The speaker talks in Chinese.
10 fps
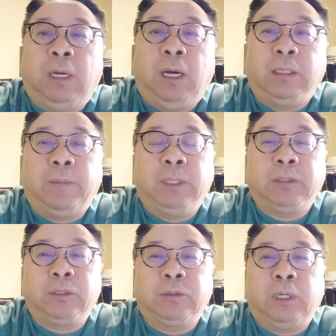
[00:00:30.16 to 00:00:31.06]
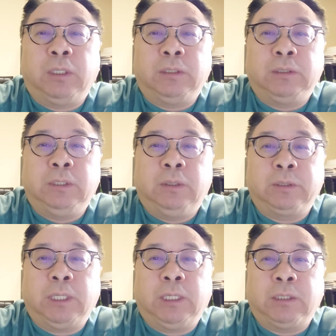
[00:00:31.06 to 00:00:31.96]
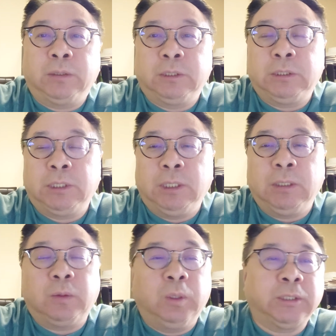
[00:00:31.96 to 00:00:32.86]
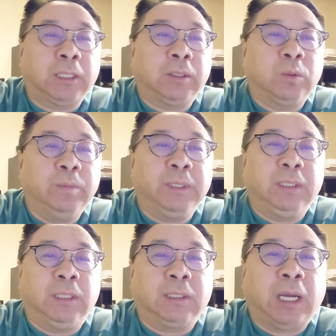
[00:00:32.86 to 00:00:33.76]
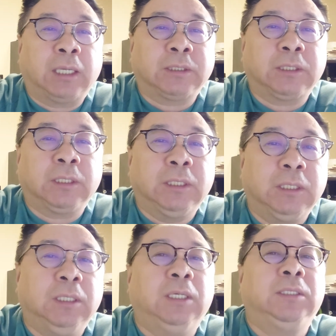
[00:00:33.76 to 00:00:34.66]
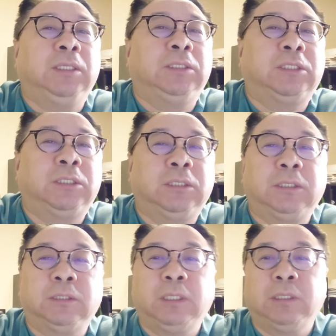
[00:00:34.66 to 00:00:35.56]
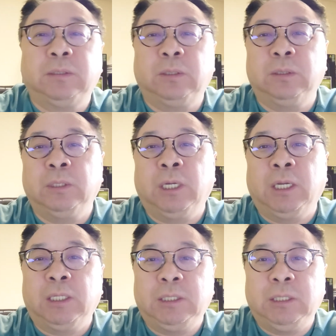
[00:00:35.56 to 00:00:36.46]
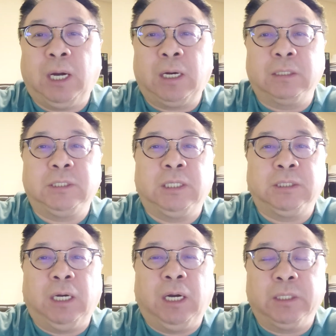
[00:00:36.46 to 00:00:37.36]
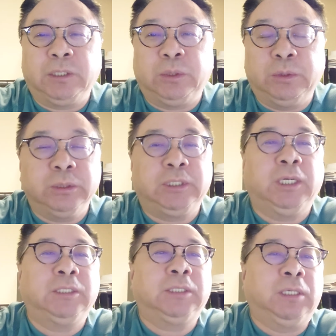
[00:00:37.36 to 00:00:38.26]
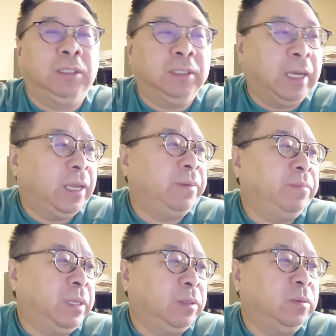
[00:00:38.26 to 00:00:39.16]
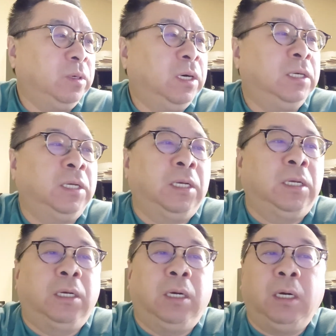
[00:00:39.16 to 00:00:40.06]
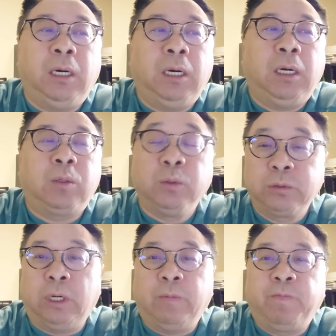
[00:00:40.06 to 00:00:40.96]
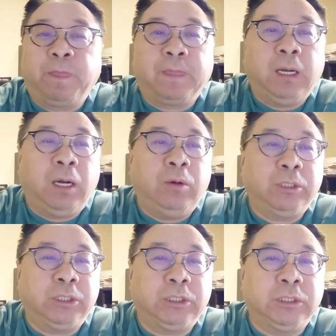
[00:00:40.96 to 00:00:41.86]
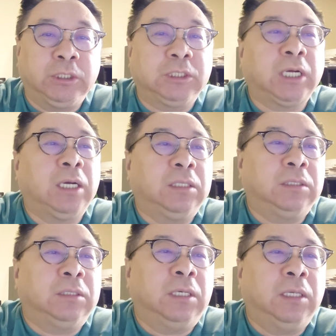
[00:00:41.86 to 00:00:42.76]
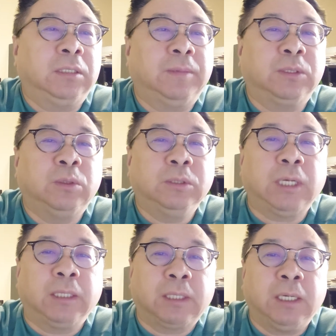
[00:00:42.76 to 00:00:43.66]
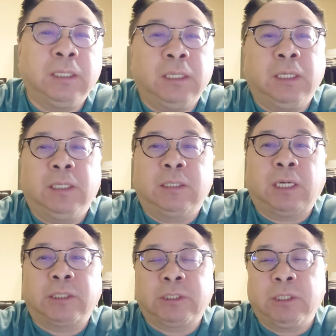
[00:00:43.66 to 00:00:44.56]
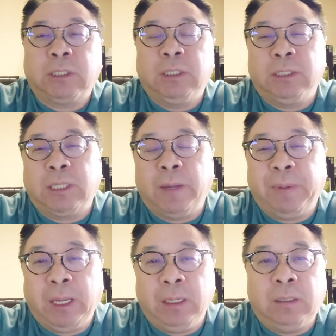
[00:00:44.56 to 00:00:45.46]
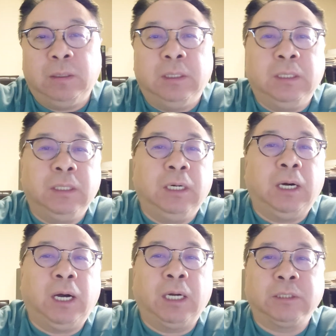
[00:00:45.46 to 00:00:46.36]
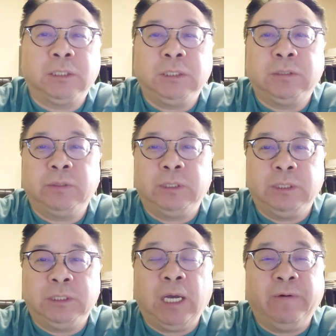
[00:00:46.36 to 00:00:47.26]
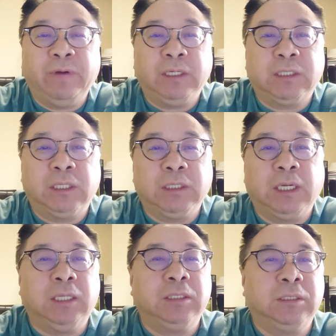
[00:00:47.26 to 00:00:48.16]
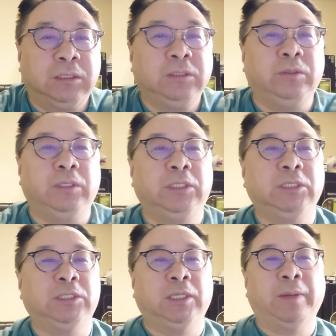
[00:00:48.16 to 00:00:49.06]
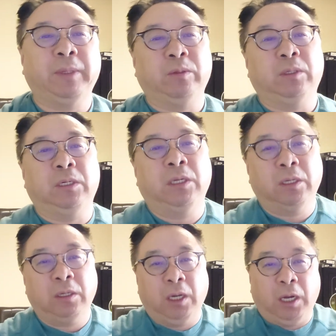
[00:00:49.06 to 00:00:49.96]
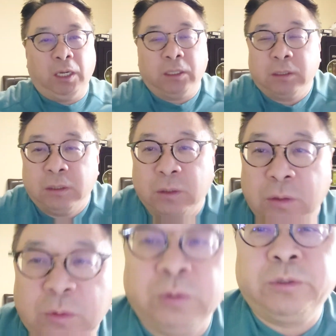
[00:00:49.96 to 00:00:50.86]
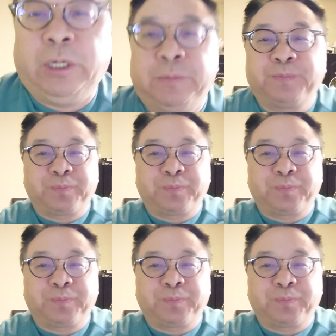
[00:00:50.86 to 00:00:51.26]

啊，那么就是说，有这个投资协议的国家的公民呢，他是可以持这种一二签证啊、一 two 签证来美国，呃，工作啊，或者是经商啊。那么通常呢，他是可以带配偶和二十一岁以下未成年子女一起来美国啊工作